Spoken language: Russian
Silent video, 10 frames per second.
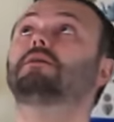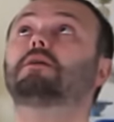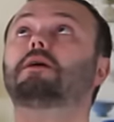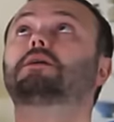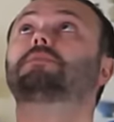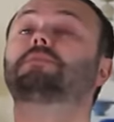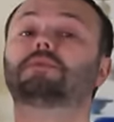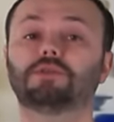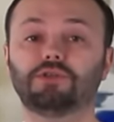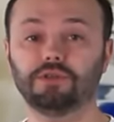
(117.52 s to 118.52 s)
Итак,
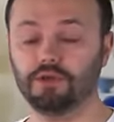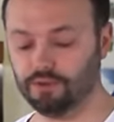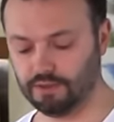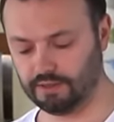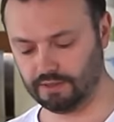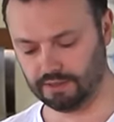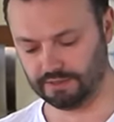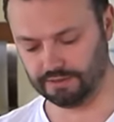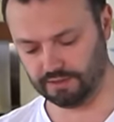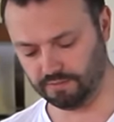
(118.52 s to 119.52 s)
начинаю на
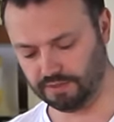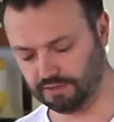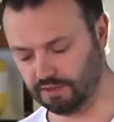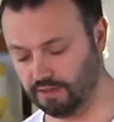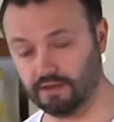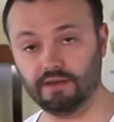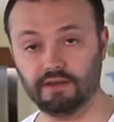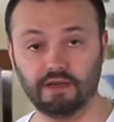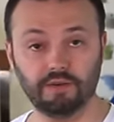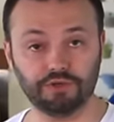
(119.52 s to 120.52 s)
растительном масле
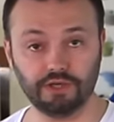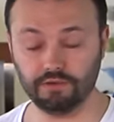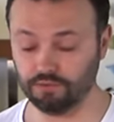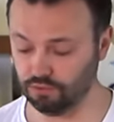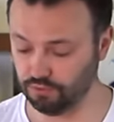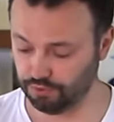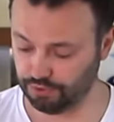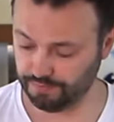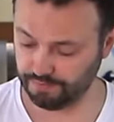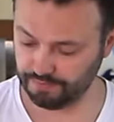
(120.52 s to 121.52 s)
обжаривать
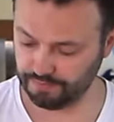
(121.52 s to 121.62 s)
овощи.